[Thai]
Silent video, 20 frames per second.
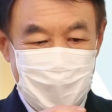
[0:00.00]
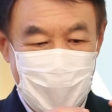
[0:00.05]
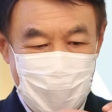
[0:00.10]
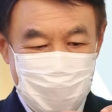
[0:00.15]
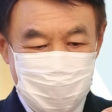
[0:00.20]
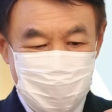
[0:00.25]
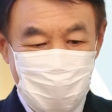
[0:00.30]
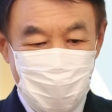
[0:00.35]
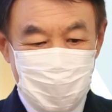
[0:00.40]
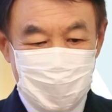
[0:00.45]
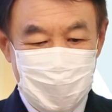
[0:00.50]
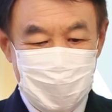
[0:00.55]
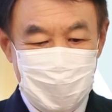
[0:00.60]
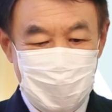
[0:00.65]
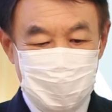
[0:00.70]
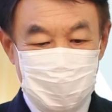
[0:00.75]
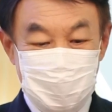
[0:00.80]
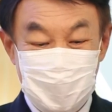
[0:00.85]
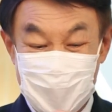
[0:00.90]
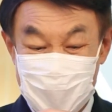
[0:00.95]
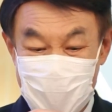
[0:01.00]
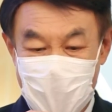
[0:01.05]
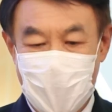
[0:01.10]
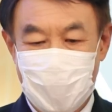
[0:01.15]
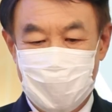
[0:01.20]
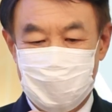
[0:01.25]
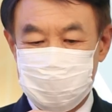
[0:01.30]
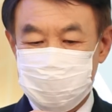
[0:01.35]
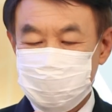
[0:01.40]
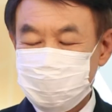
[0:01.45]
น้ำพวกนั้นมันเป็นด่า
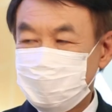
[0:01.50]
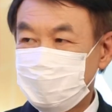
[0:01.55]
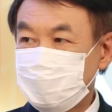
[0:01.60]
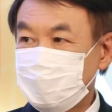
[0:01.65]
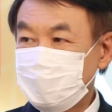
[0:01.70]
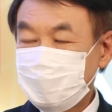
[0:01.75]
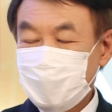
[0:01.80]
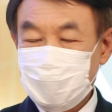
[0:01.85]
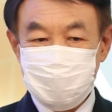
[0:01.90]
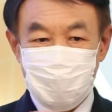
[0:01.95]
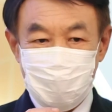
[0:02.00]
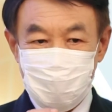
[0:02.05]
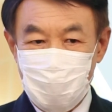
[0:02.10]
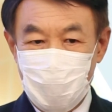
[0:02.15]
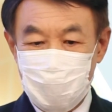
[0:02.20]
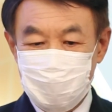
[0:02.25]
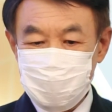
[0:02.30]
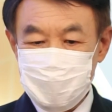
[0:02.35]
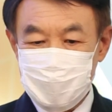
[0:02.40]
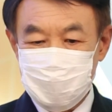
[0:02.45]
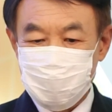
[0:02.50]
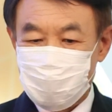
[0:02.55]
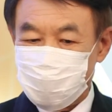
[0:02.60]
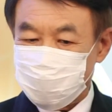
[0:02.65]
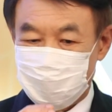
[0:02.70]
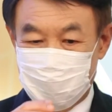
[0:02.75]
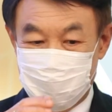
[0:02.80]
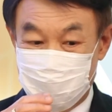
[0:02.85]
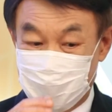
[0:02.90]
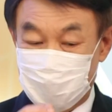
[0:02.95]
ง ในช่องคลอดผู้หญิงปก
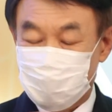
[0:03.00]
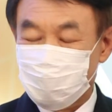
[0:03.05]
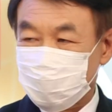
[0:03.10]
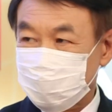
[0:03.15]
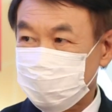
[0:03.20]
ติเป็นกร